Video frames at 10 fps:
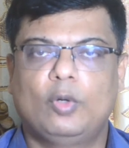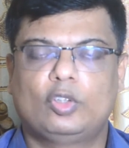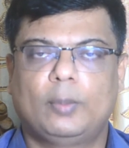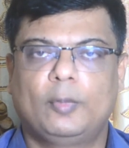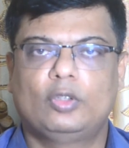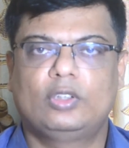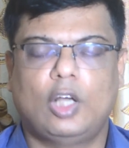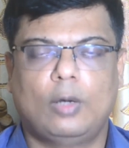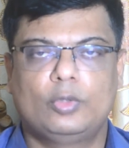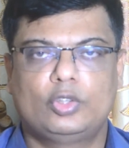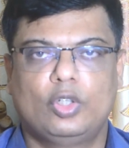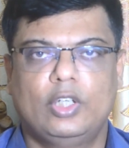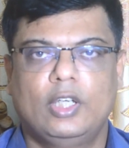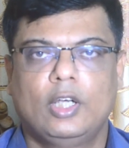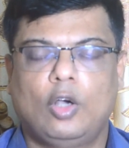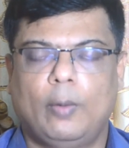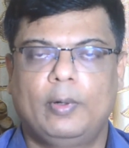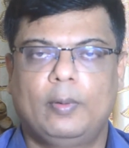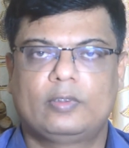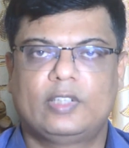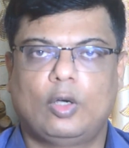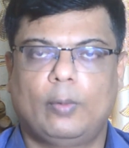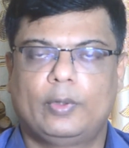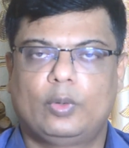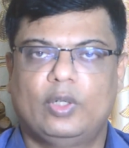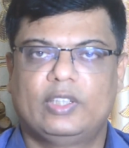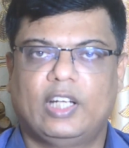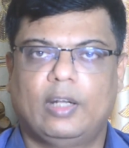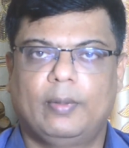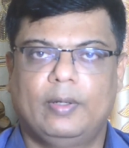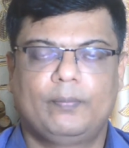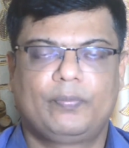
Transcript: মতামত তা অবশ্যই কমেন্ট বক্সে কমেন্ট করে জানাবেন